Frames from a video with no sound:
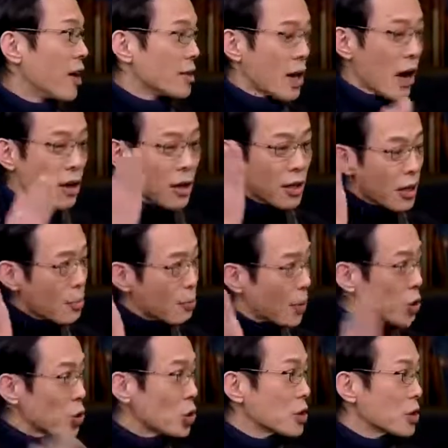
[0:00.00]
然后呢，他
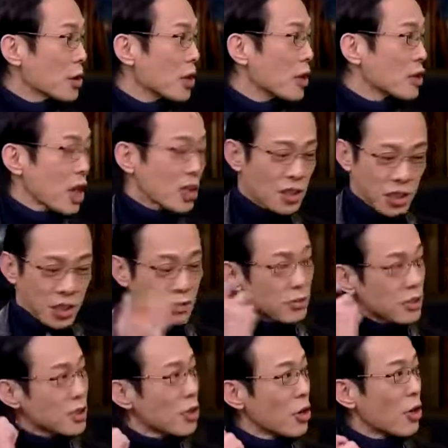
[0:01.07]
没多久，他亲
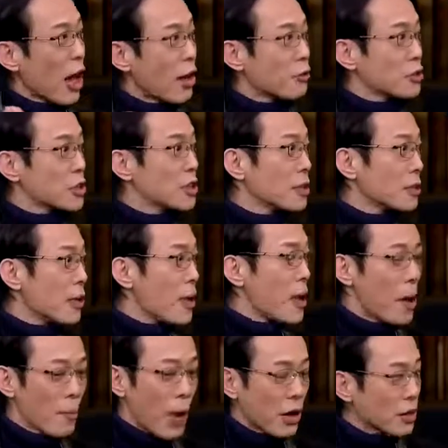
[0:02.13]
自又拿封信
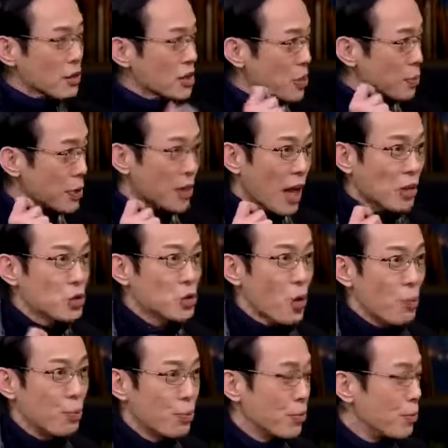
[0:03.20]
跑到自民党
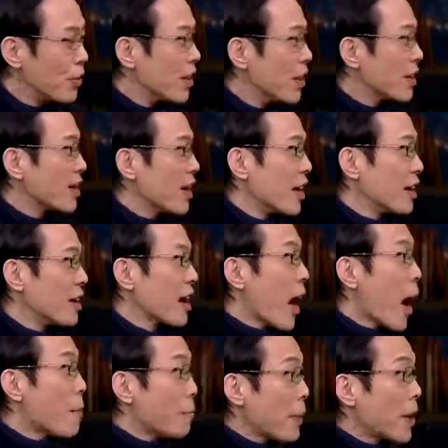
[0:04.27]
总部给那个
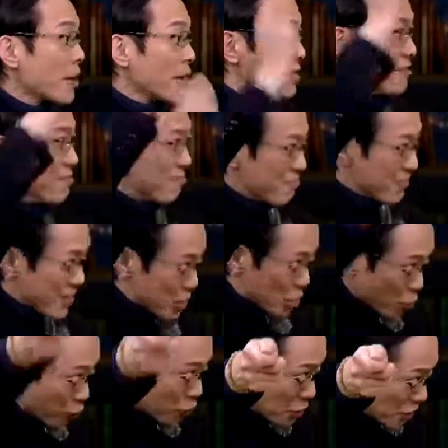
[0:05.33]
安倍
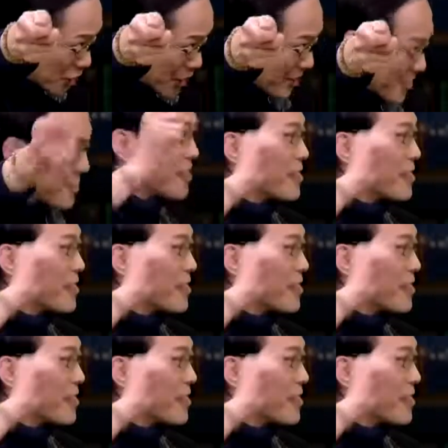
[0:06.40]
送封信。